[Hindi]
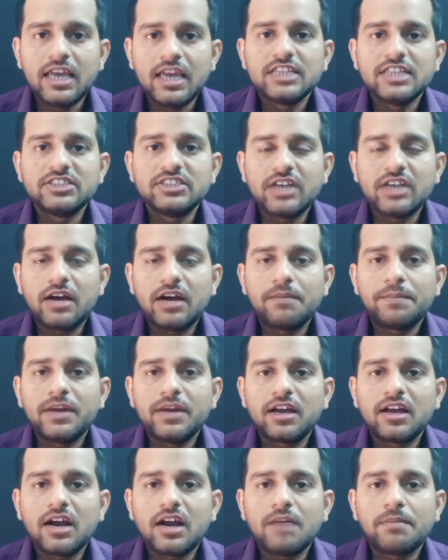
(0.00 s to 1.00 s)
जहाँ पे
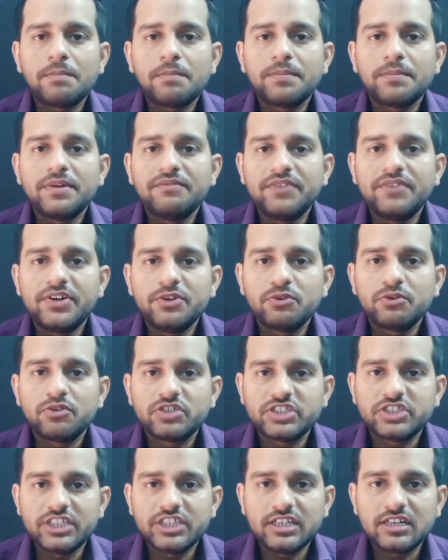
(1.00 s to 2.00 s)
अगर आप अपनी वीडियो को
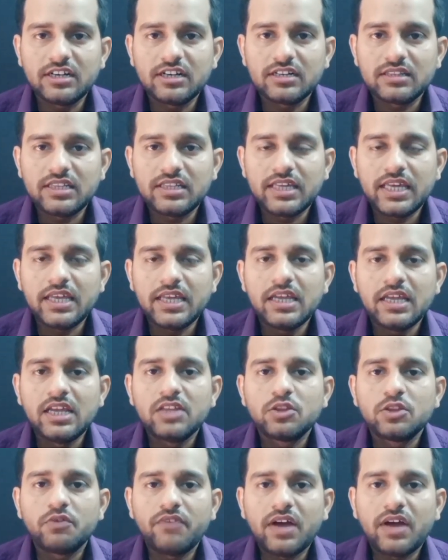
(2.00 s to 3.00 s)
शेयर करते हैं
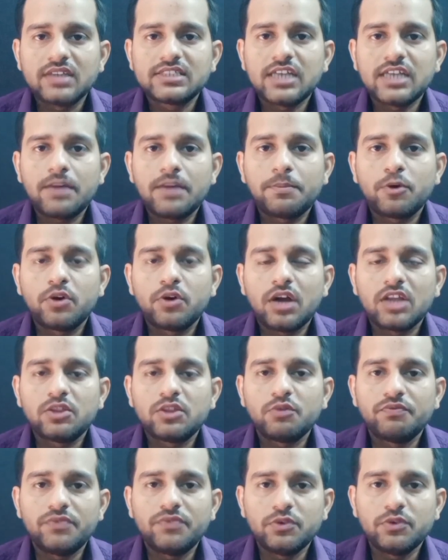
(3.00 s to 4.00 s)
तो वहाँ से आपको ना तो
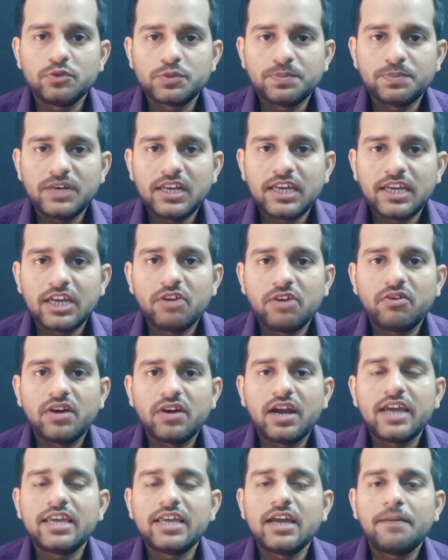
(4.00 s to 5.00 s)
व्यूज़ मिलेंगे और ना
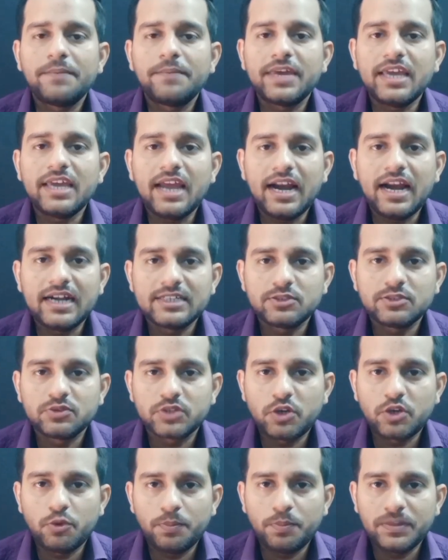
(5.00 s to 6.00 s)
ही आपकी एड्स उसके
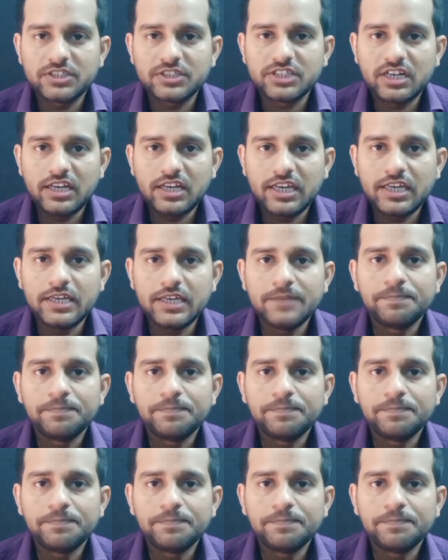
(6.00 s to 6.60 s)
ऊपर चलेगी